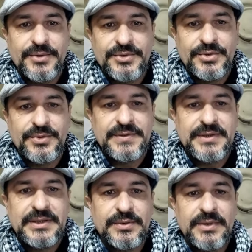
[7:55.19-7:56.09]
Continue
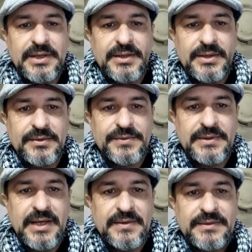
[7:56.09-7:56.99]
seguindo aí, não
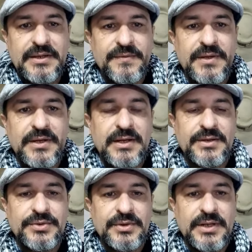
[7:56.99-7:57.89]
esquece de escrever,
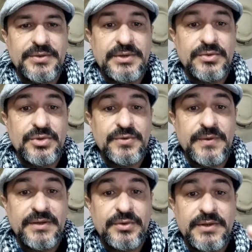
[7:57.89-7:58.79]
acionar o sino de
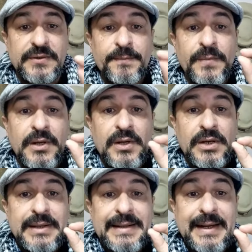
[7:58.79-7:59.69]
notificações.
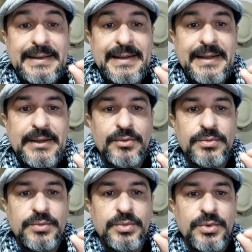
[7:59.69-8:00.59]

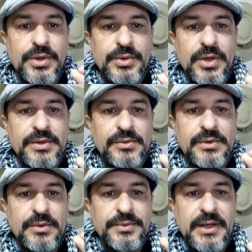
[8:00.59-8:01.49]
Canal do Honório
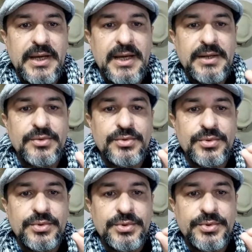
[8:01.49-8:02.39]
Galdério
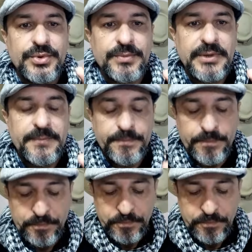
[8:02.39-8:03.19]
no YouTube,